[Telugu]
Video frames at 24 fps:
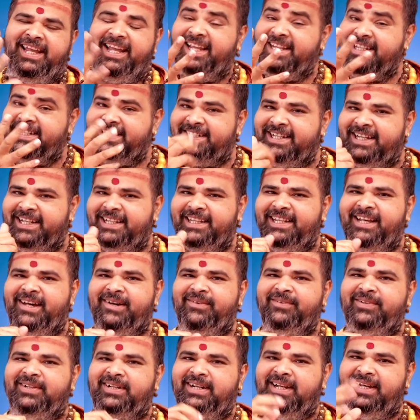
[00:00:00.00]
ఏది
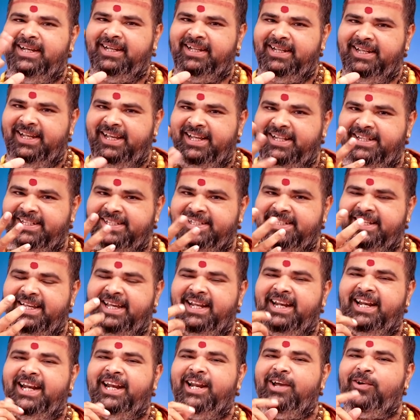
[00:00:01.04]
చేద్దామన్నా ఏది
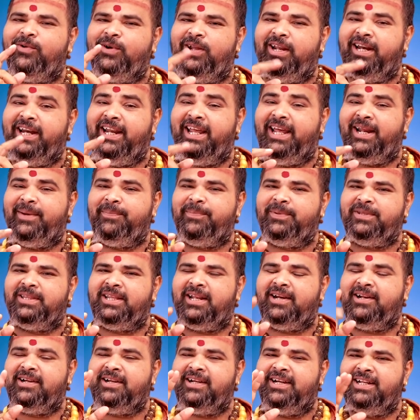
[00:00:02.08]
చేయాలన్నా కూడా
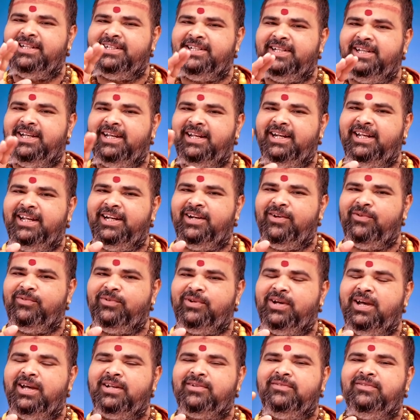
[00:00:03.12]
నేర్పతనంగా చేయగలిగిన
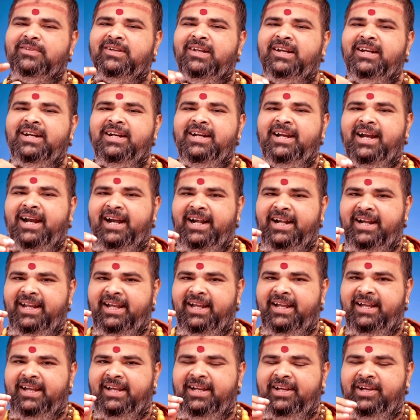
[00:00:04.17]
అవకాశం అంటే
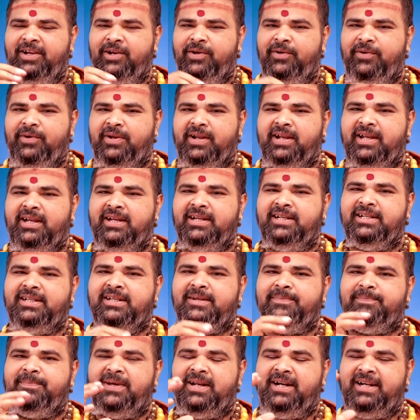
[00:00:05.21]
రకంగా
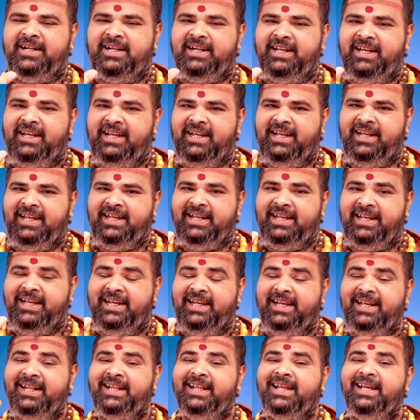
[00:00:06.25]
చెప్పాలంటే
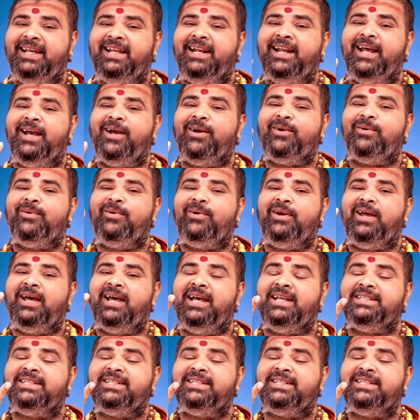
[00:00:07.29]
ఏదైనా కూడా